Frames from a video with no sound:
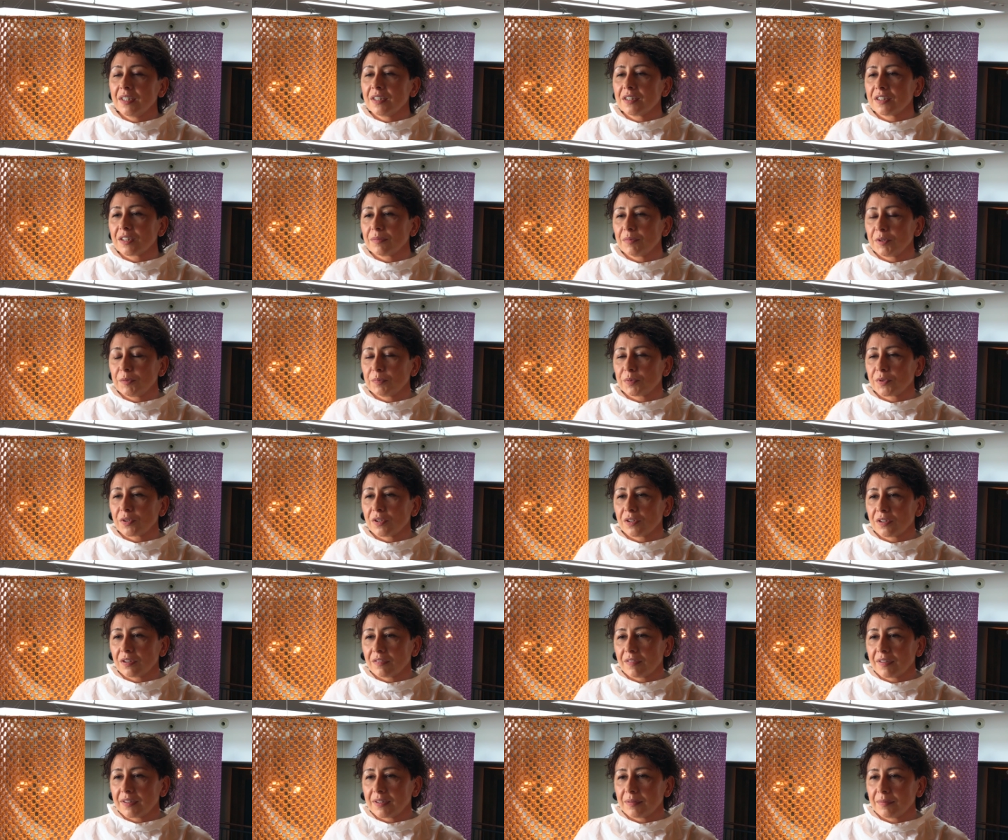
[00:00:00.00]
trzeba być
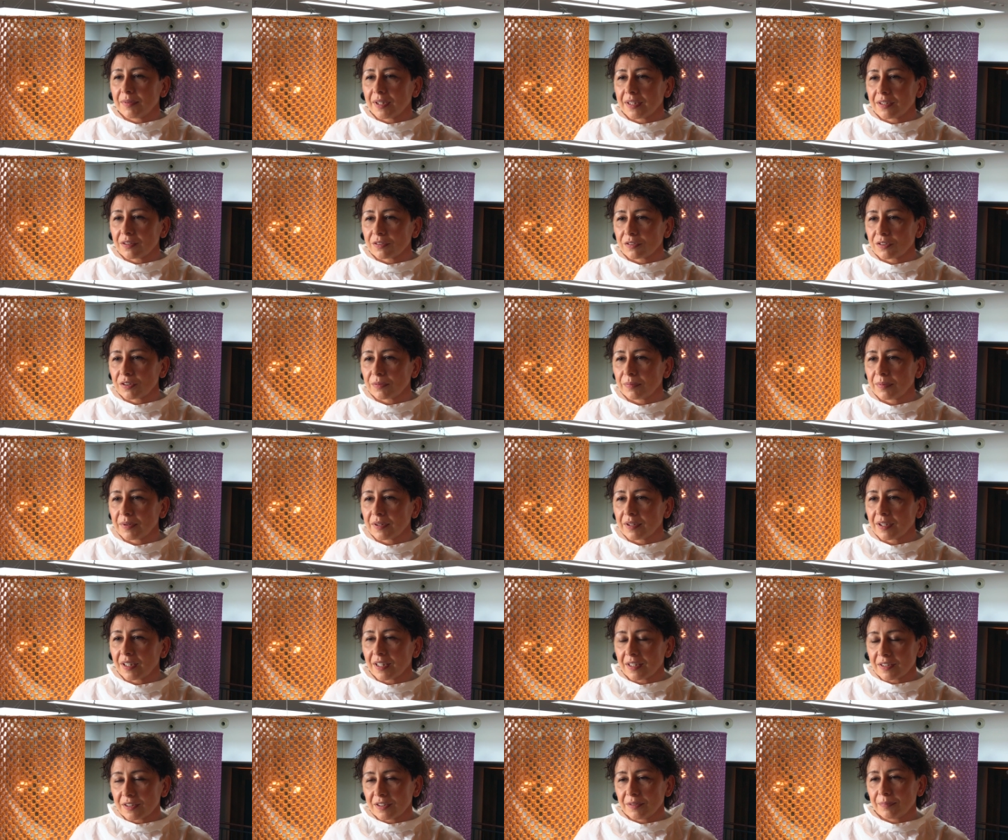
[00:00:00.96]
przygotowanym na to, żeby
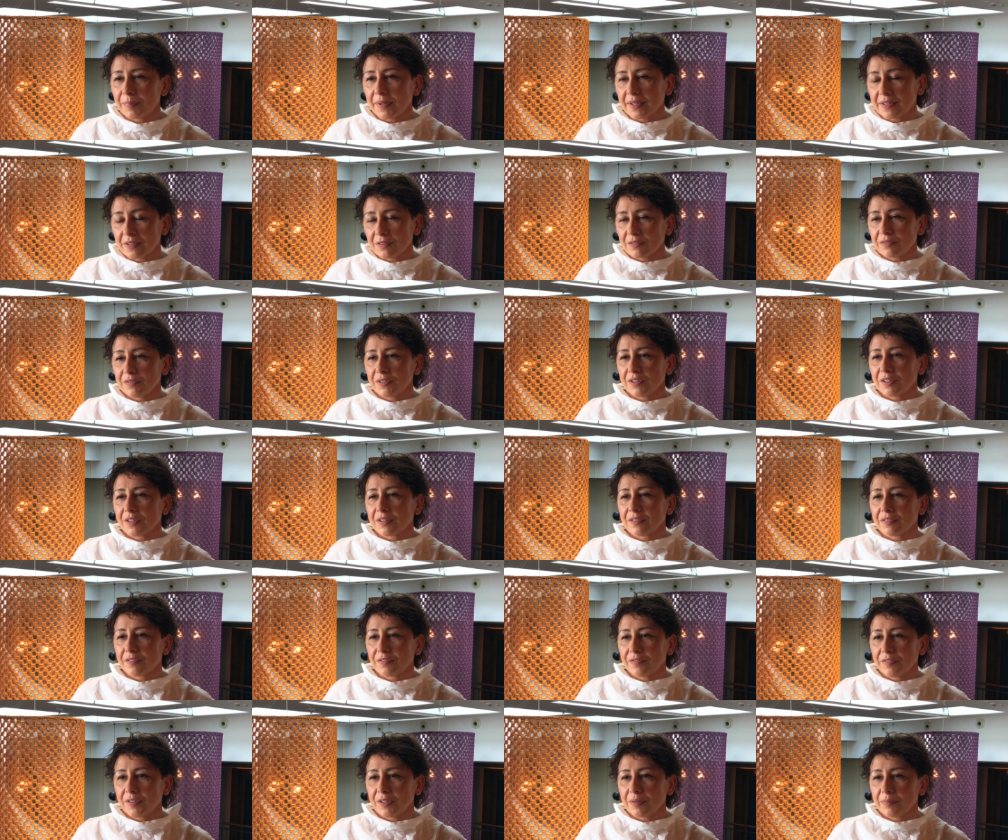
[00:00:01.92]
każdy pracownik
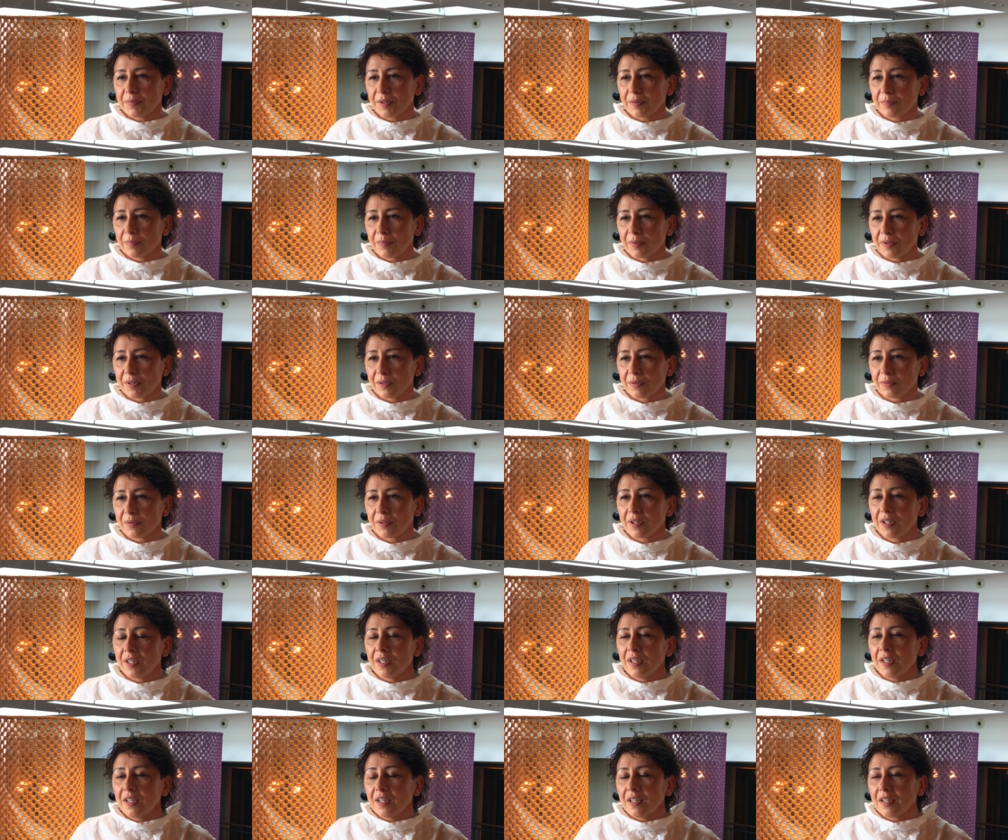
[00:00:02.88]
w firmie był
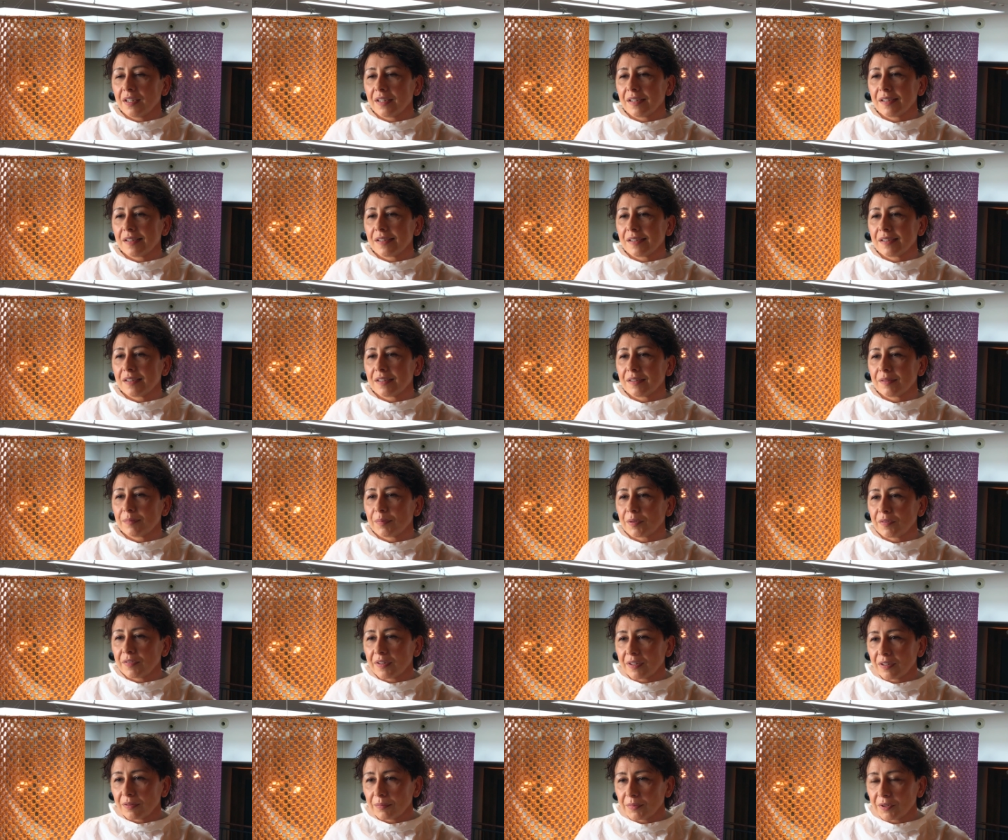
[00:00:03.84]
e,
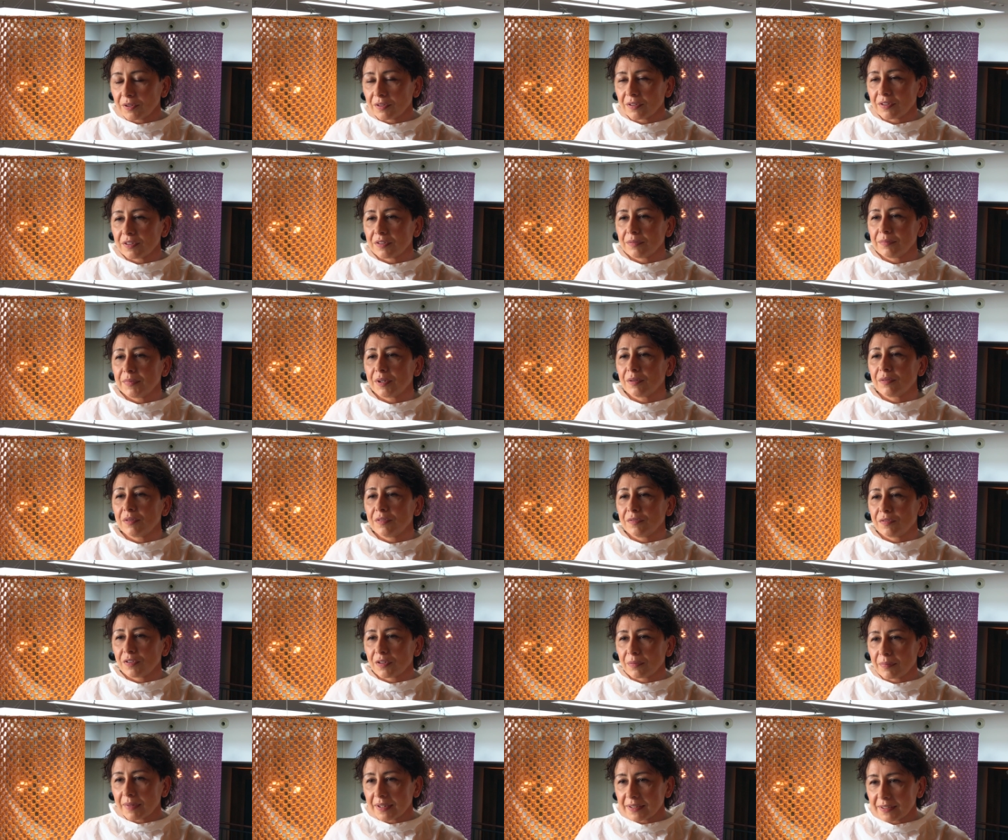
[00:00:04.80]
powiadomiony, miał
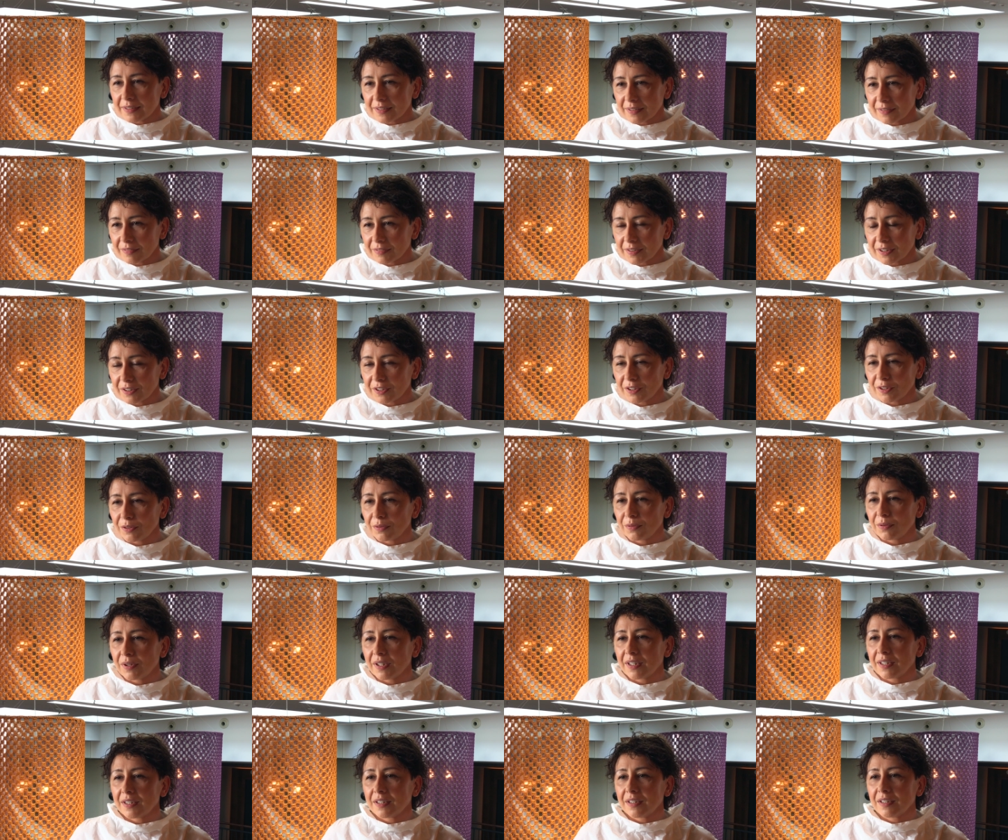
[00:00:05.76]
informację w
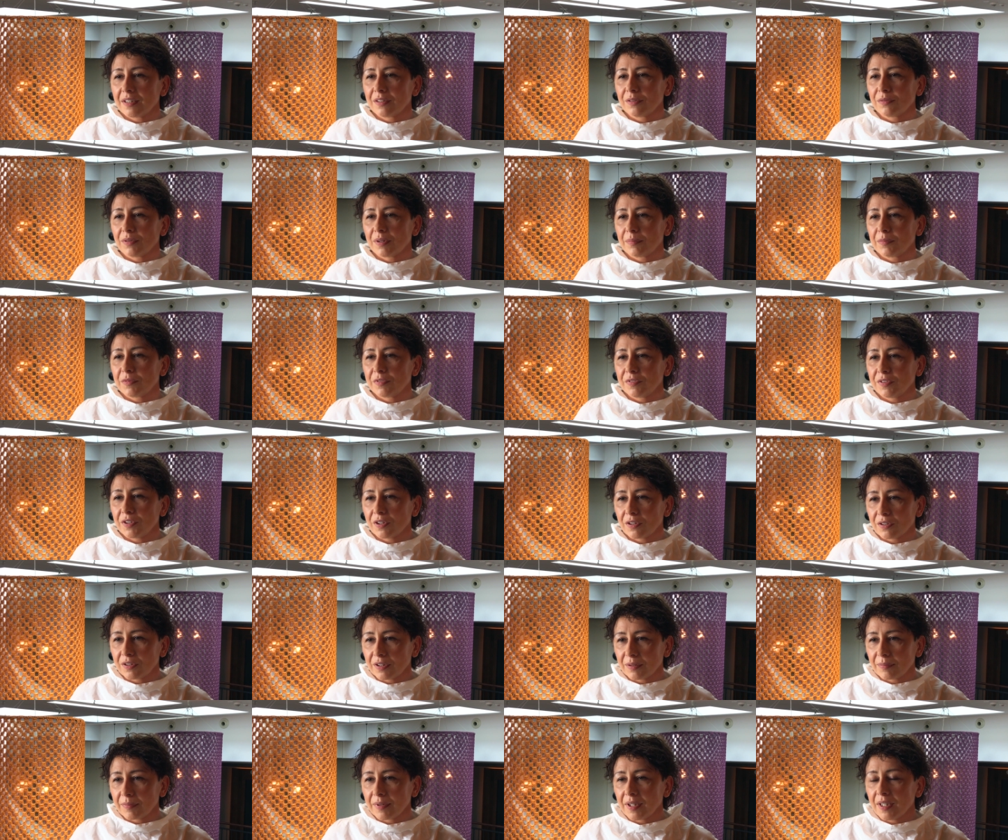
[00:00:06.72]
zasięgu ręki, która mówi o
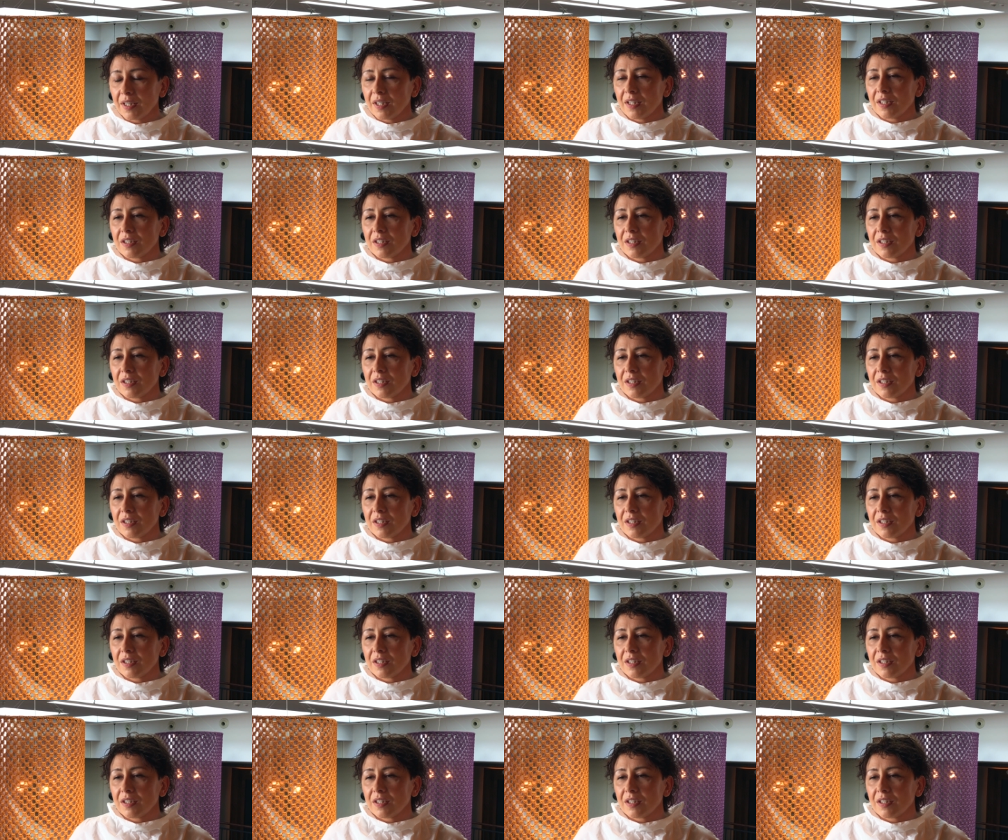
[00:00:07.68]
tym,